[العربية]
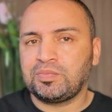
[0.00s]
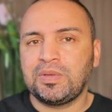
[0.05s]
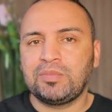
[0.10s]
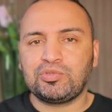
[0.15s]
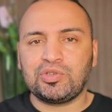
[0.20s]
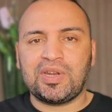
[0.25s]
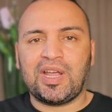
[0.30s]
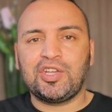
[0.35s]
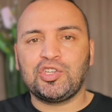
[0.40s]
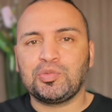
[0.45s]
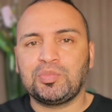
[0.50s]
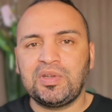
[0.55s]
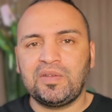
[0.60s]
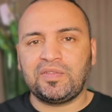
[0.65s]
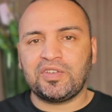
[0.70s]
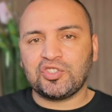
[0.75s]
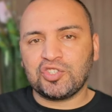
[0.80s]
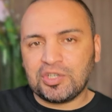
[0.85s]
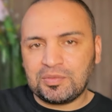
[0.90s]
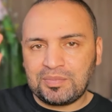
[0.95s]
نمشي نهيجوا بين
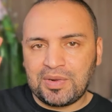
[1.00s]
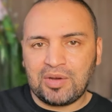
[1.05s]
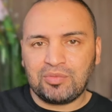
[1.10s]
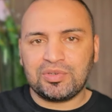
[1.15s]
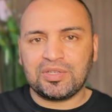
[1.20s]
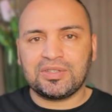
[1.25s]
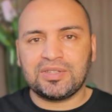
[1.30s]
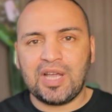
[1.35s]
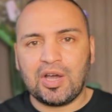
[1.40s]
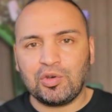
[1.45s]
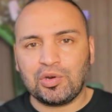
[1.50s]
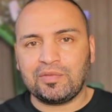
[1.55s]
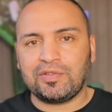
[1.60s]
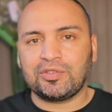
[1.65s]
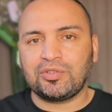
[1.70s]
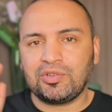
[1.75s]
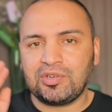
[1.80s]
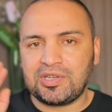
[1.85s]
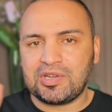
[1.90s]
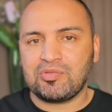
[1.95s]
في جربه وندهور في
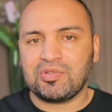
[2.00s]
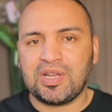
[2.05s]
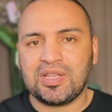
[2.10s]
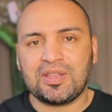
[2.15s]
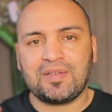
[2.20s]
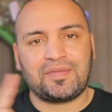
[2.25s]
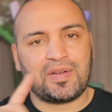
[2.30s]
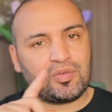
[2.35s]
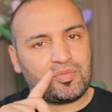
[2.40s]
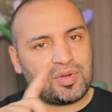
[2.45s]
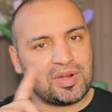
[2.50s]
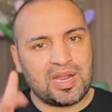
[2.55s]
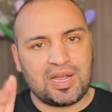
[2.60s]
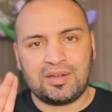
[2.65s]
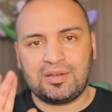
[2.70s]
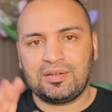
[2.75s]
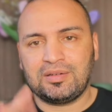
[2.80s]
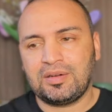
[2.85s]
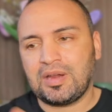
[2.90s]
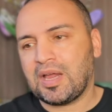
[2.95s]
تركيا وكذا فهو لا
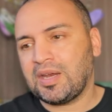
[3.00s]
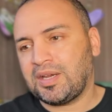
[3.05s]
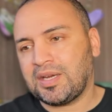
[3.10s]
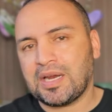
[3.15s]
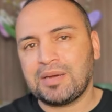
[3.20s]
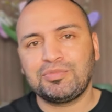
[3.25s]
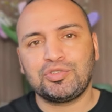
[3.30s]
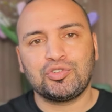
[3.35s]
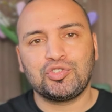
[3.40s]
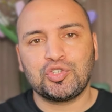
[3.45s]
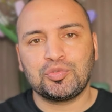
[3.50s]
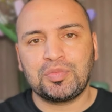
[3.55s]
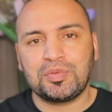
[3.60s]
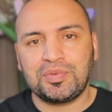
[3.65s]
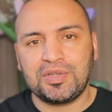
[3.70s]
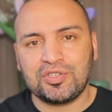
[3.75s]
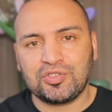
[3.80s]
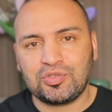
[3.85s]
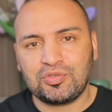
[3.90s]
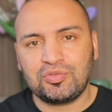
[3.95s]
لا نحن نمشي نجيب
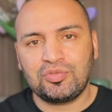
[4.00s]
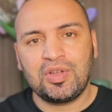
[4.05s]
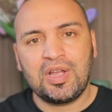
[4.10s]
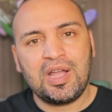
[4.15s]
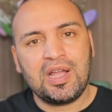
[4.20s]
بين شنو